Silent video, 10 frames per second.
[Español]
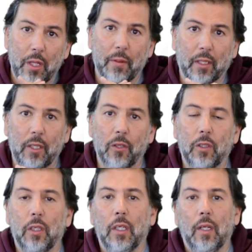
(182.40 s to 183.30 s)

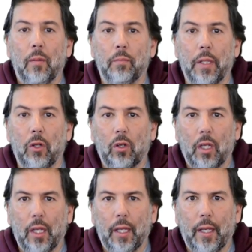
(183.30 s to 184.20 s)
divertido pero
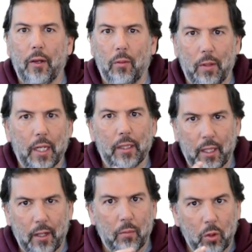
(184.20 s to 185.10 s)
que obliga a
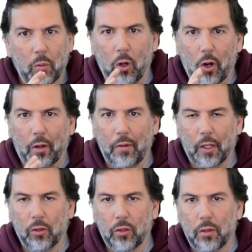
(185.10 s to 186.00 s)
tener muy buenos
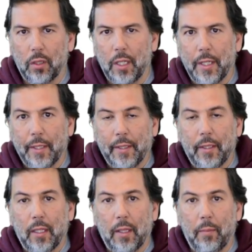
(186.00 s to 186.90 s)
reflejos.
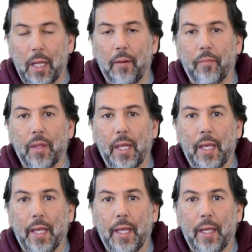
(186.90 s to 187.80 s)
Bien,
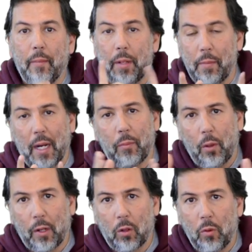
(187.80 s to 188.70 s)
eh, primera
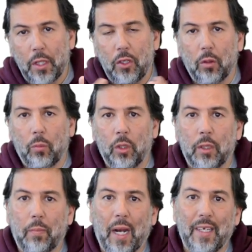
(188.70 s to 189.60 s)
prueba, como he dicho,
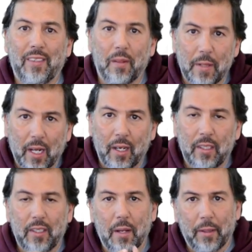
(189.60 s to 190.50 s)
pues para este
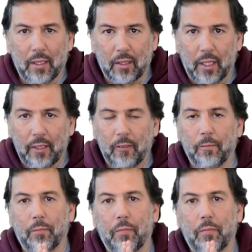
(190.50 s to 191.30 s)
viernes, día 23,